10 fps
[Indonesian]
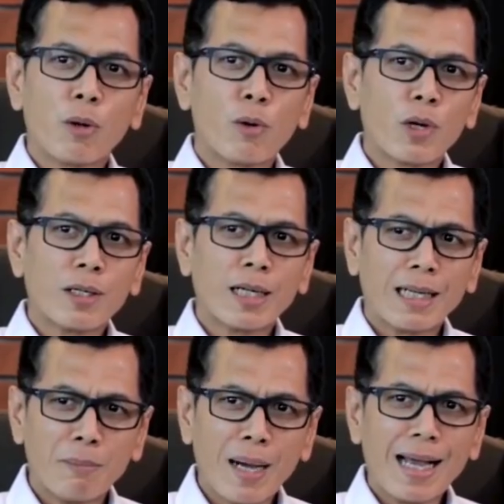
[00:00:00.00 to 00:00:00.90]
perlu luar
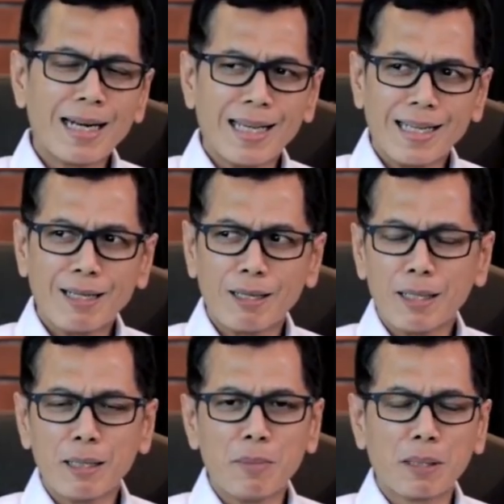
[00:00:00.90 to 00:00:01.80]
negeri gimana ya
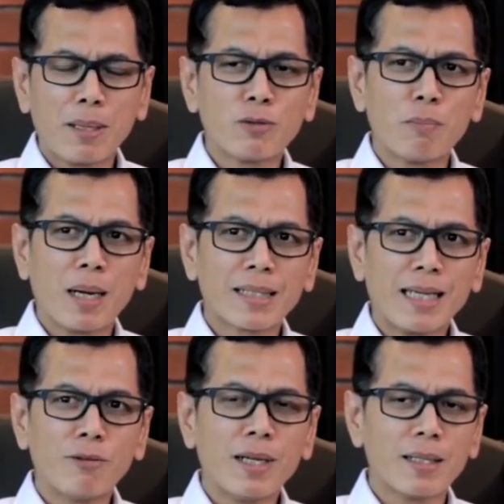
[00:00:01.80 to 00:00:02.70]
ini, demi kemajuan
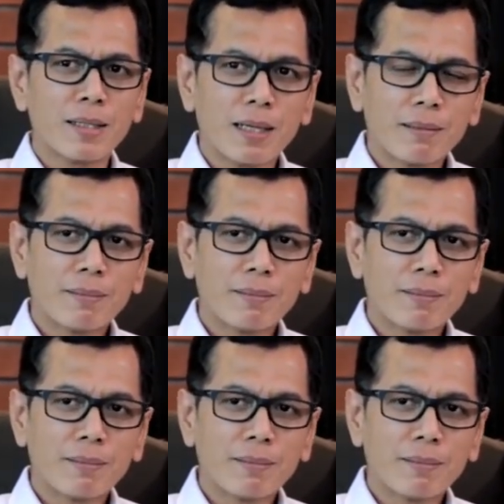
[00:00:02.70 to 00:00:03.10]
bangsa Indonesia.